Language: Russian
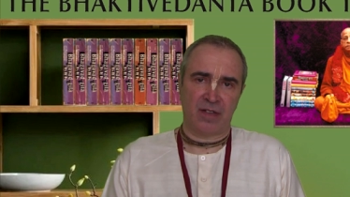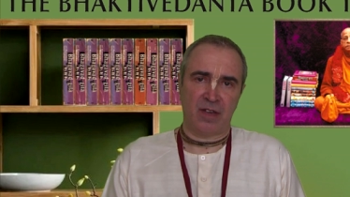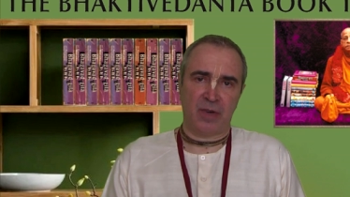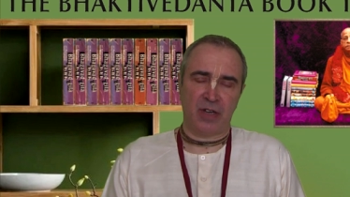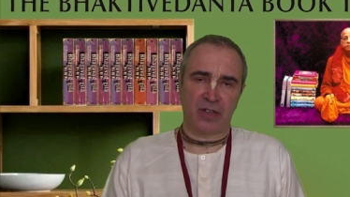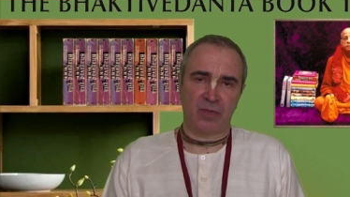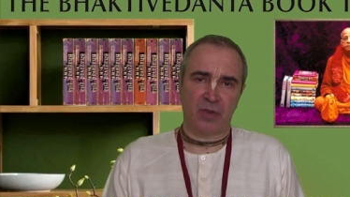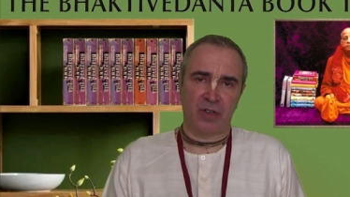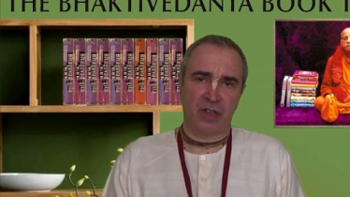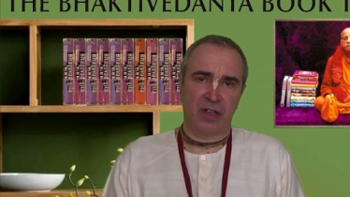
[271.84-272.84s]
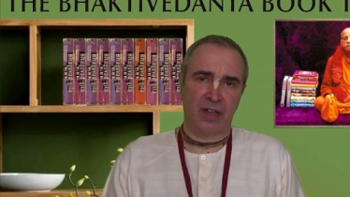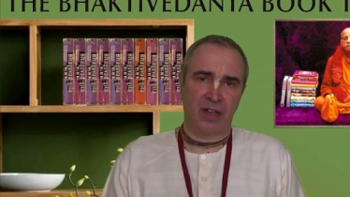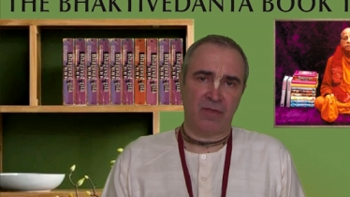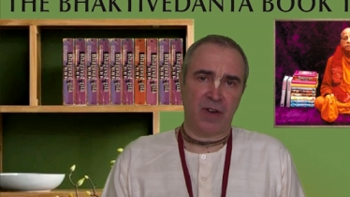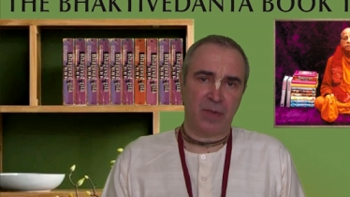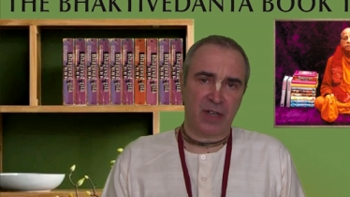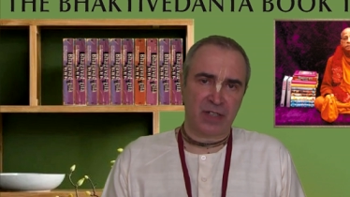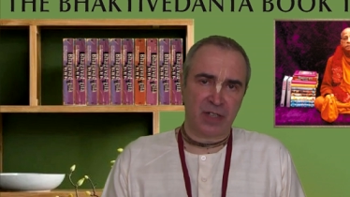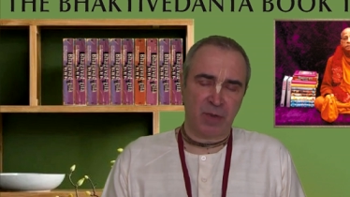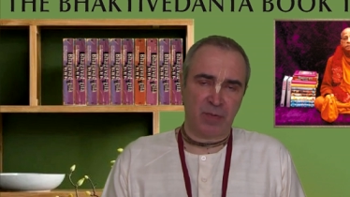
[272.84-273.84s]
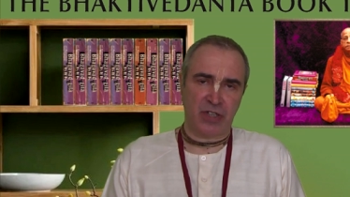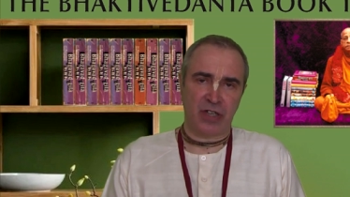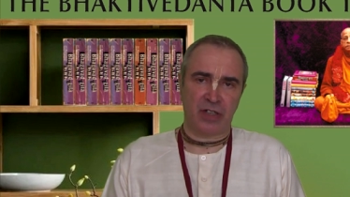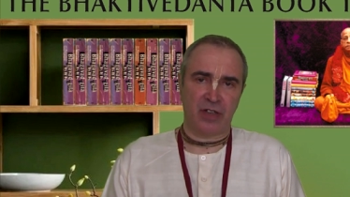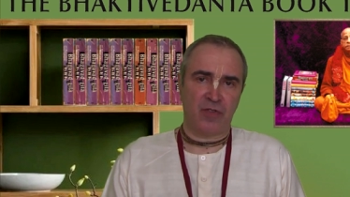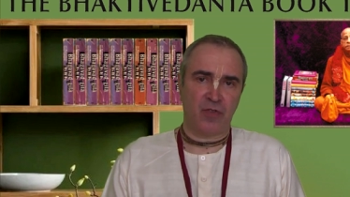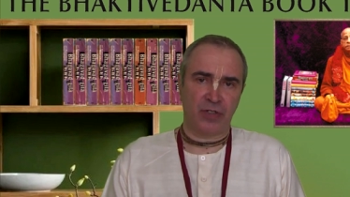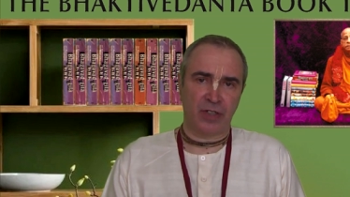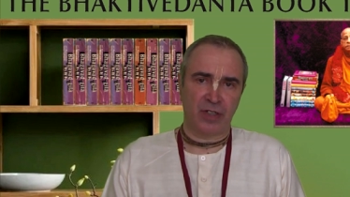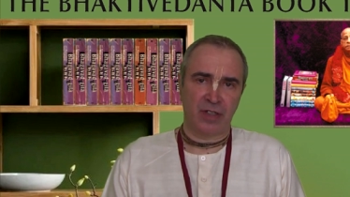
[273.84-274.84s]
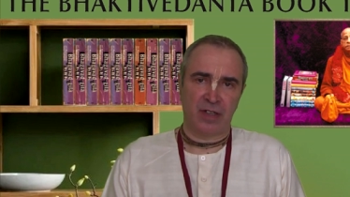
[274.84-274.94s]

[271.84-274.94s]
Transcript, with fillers: И поэтому в обязанность попечителей входит